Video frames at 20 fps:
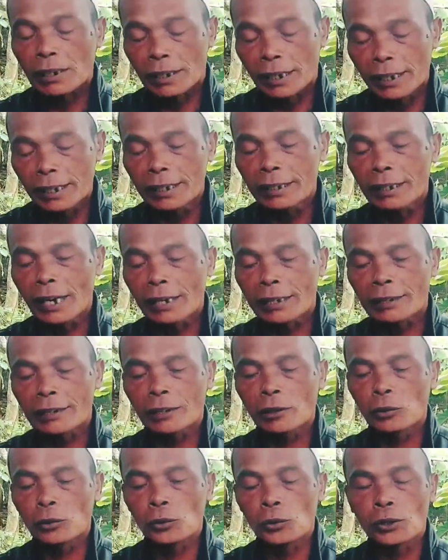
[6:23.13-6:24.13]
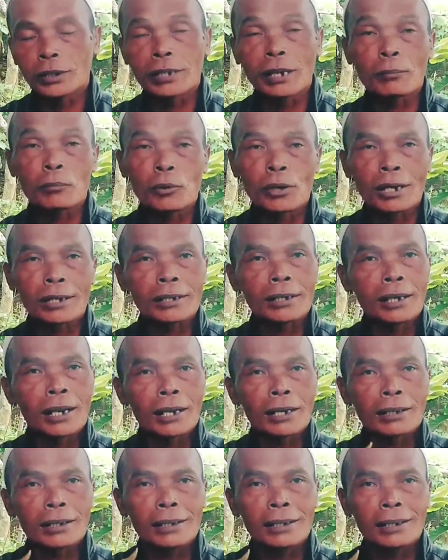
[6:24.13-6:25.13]
ini dari leluhurnya bukan
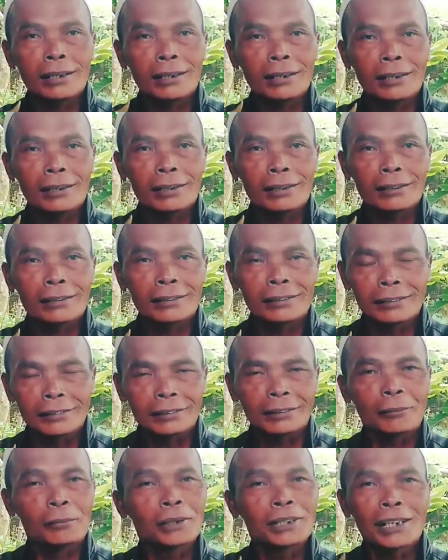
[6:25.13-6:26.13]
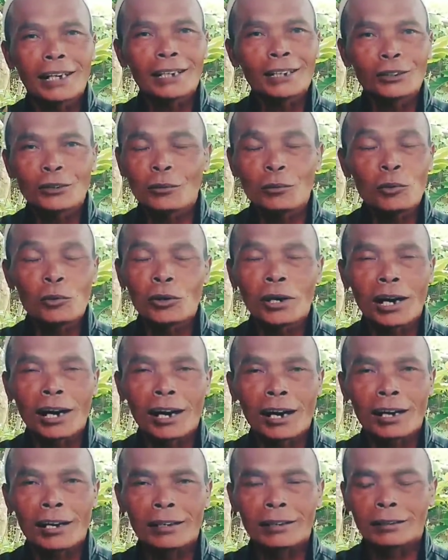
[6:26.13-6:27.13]
dari mm-hmm. temennya si itu
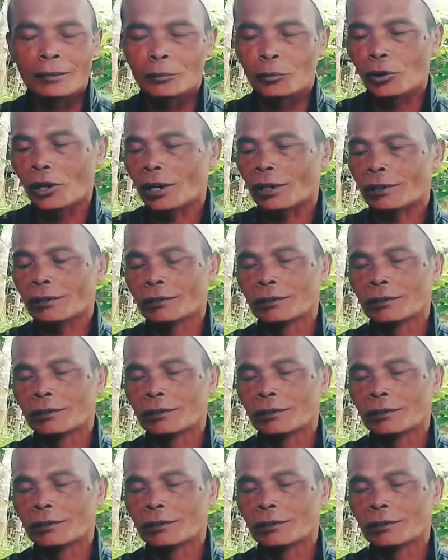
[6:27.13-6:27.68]
bukan oh, mungkin nanti